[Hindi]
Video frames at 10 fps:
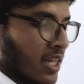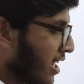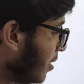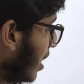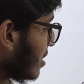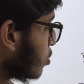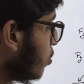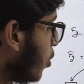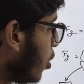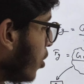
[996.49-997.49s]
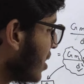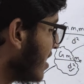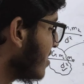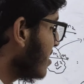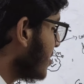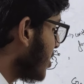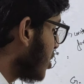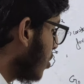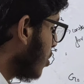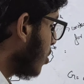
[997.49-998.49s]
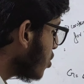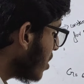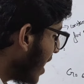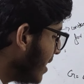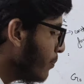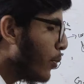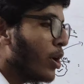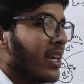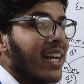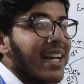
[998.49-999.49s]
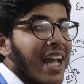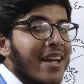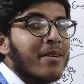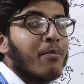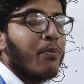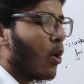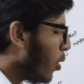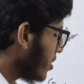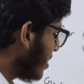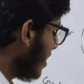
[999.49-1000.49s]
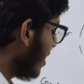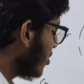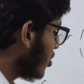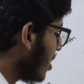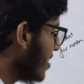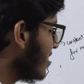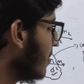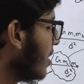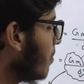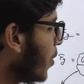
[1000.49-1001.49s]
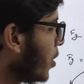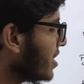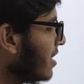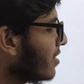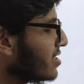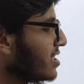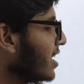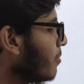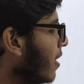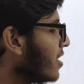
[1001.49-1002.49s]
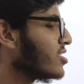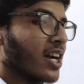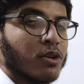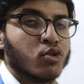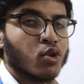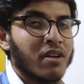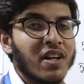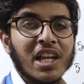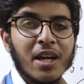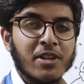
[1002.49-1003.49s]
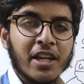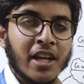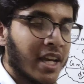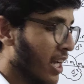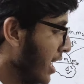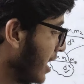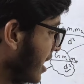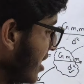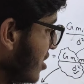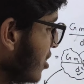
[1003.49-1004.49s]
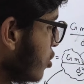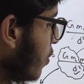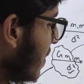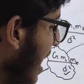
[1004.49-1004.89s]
ये बात को बहुत ध्यान से समझ लो ये जो 9.8 आया ये बहुत ही अच्छा कंसेप्ट है बहुत ही इंटरेस्टिंग है हर जगह यूज होने वाला है अब ये ये चीज जो